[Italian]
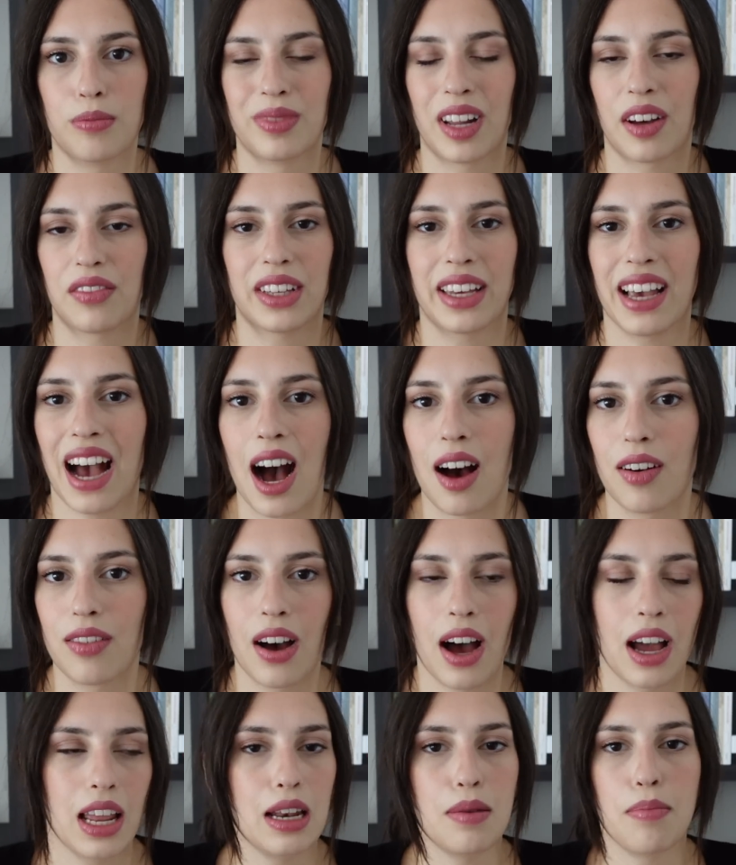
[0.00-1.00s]

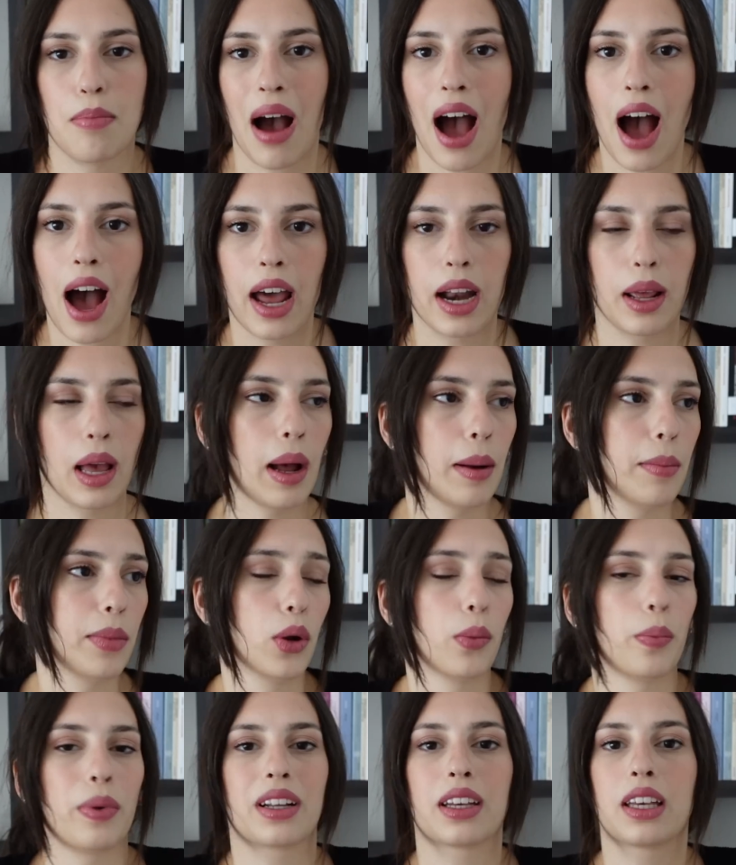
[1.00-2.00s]
navigava il mare,
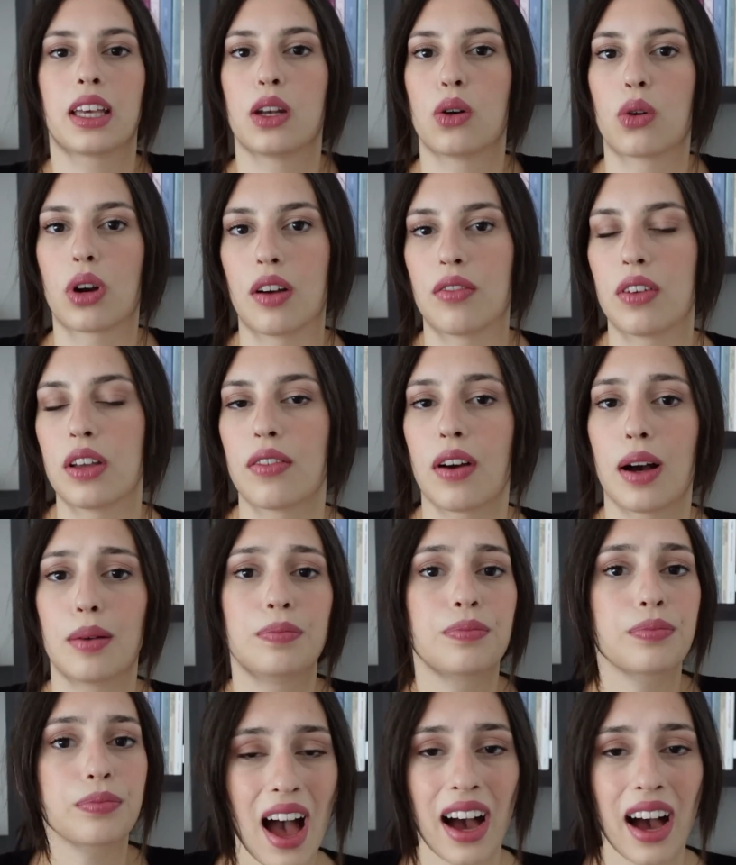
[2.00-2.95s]
almeno per chi non aveva